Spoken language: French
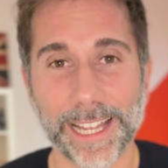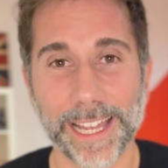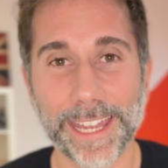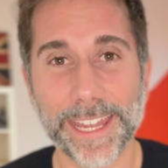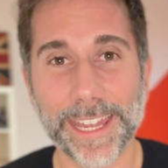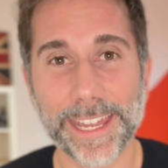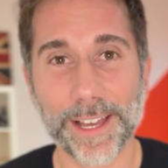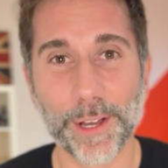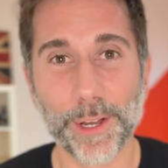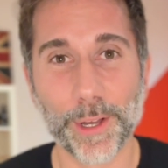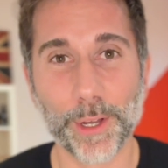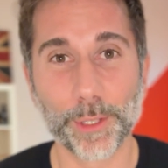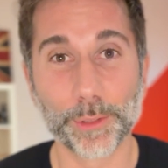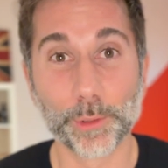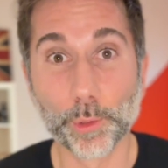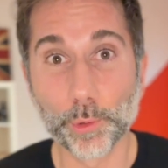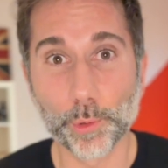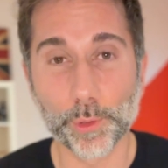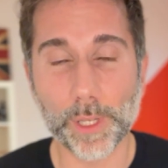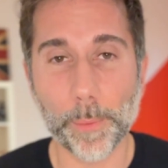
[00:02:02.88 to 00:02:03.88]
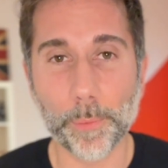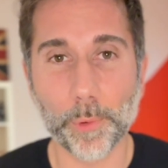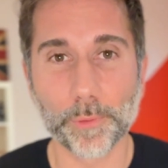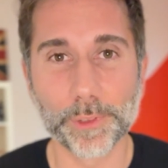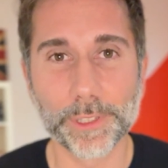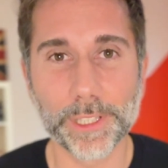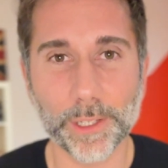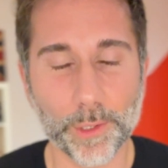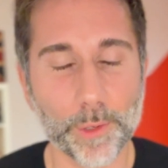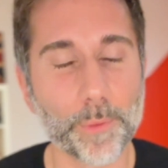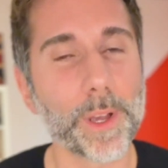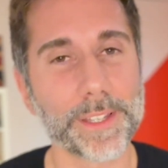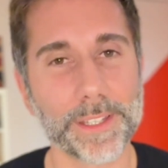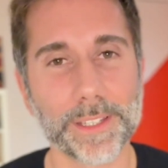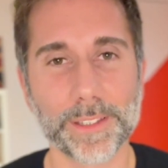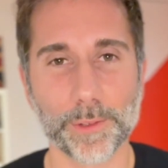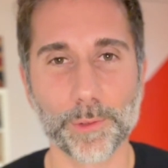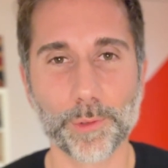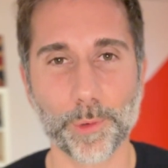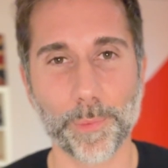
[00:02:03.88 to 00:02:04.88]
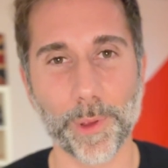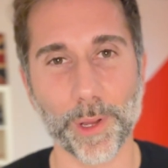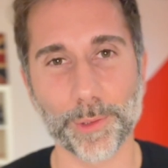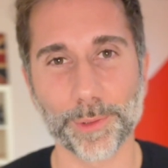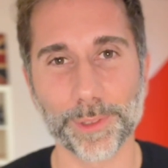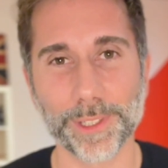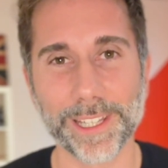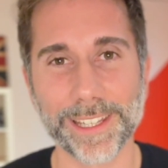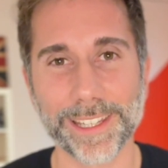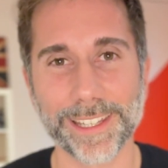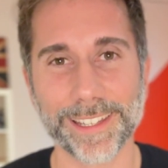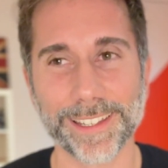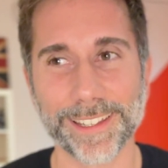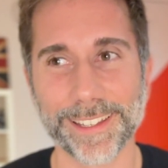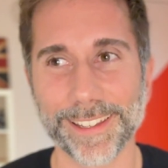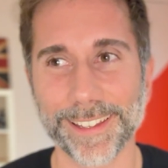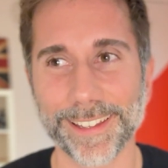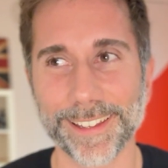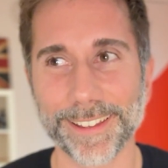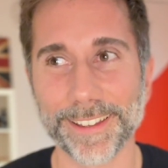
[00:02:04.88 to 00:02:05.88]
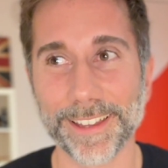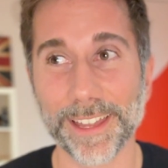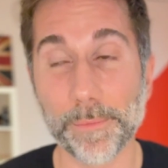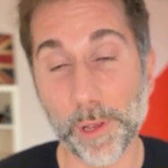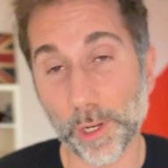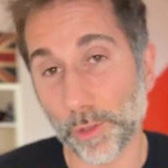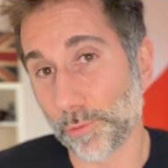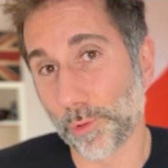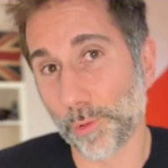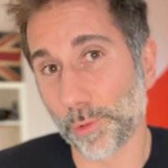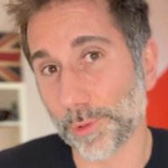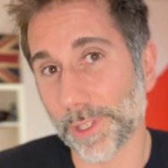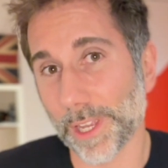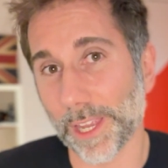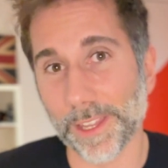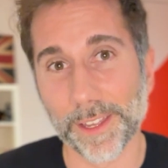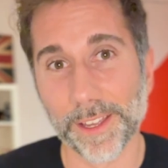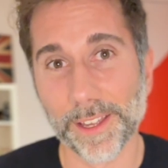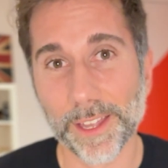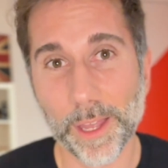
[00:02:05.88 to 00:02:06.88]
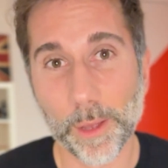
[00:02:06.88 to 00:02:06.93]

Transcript: Et euh, donc tout ça pour vous dire que ouais, c'était une super journée et, ben je vous conseille,